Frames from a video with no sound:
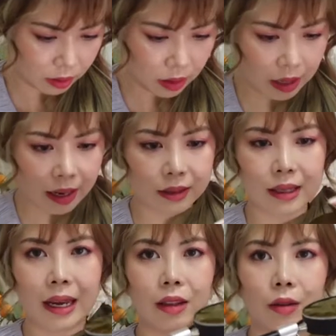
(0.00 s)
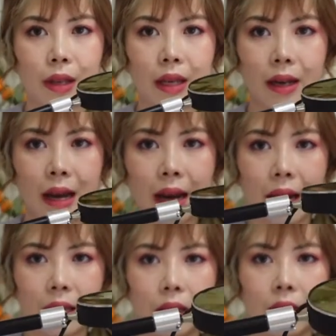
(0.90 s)
เนี่ย ใส่ตรงนี้ก็ได้
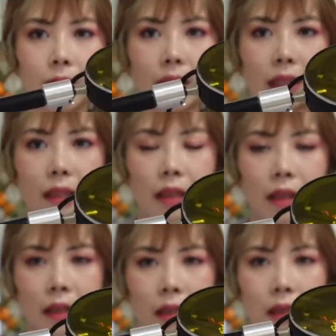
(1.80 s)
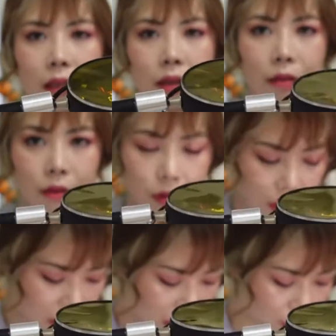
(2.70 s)
ที่เป็นฟิลเต
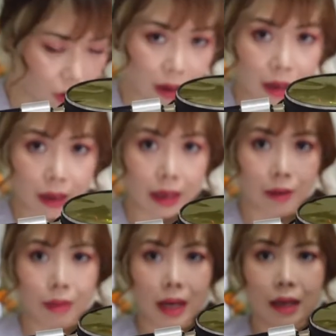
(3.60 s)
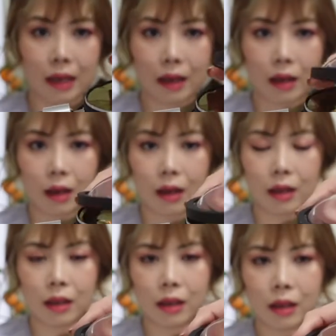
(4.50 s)
อร์ข้างบนเลยเห็นปะแล้วก็
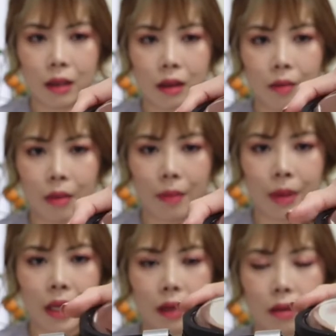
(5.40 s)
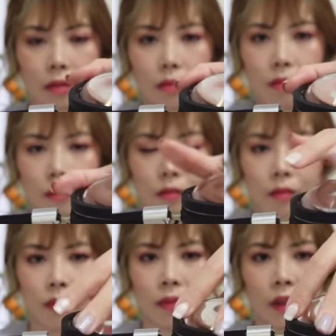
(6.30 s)
แบบนี้
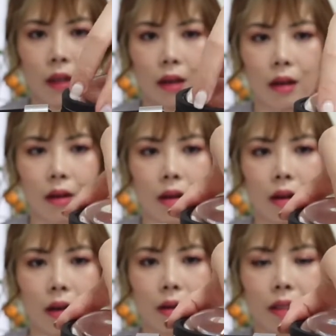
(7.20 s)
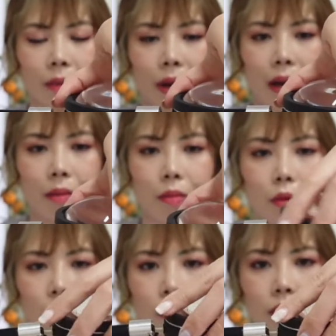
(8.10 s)
แล้วก็ เราก็ทำการหมุน